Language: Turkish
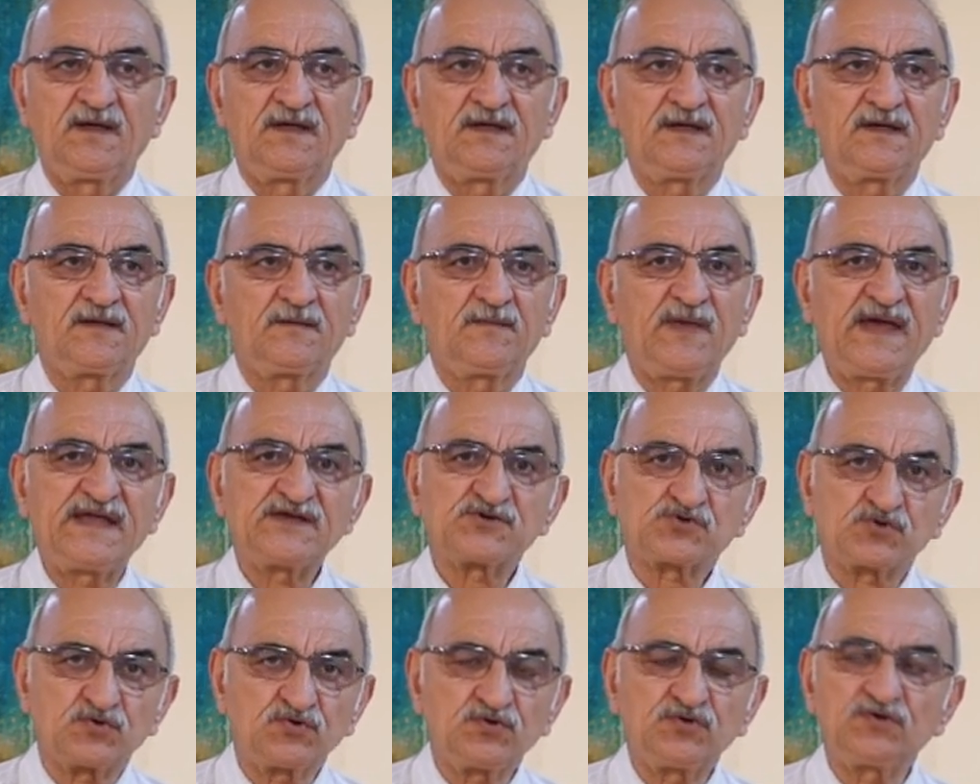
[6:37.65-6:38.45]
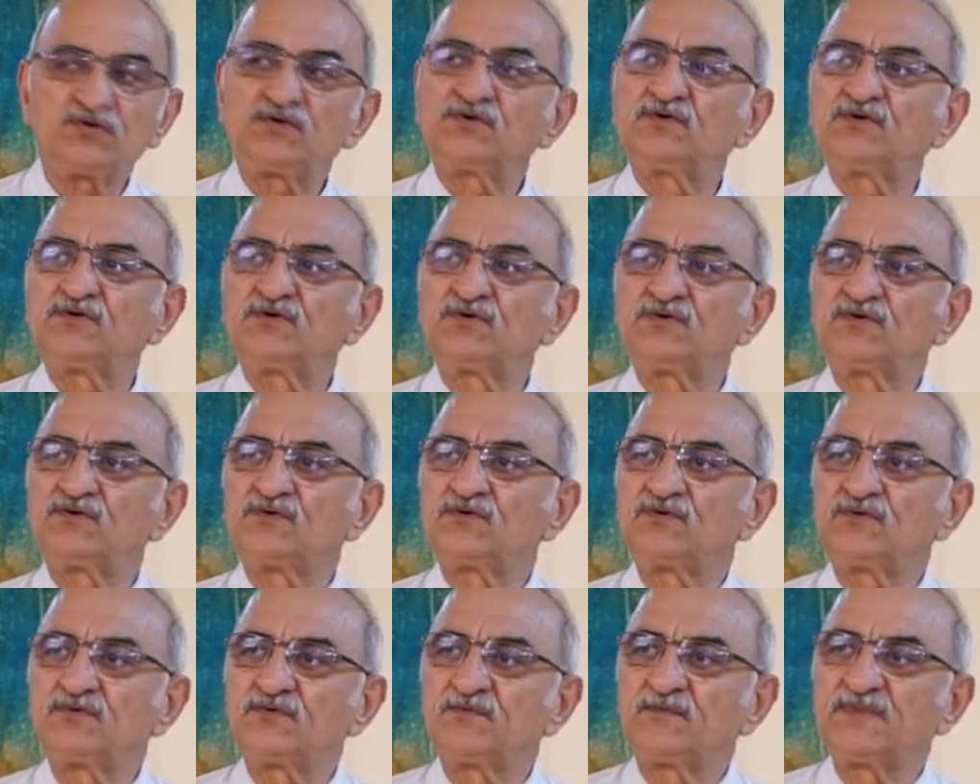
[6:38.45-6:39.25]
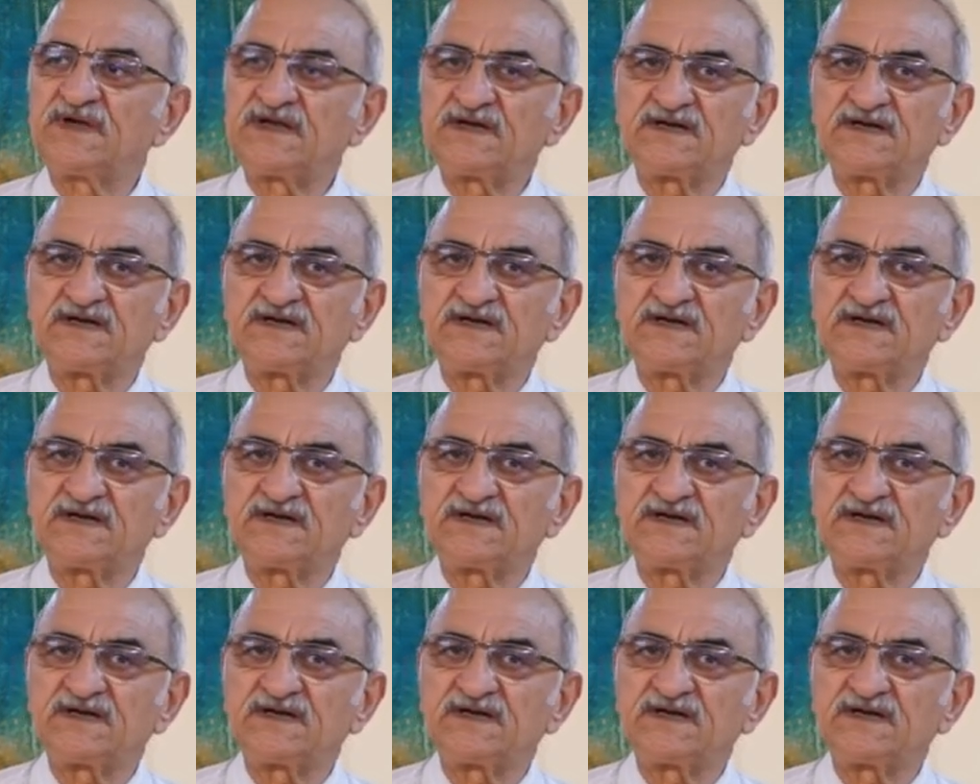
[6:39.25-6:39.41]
E, ben şunu e,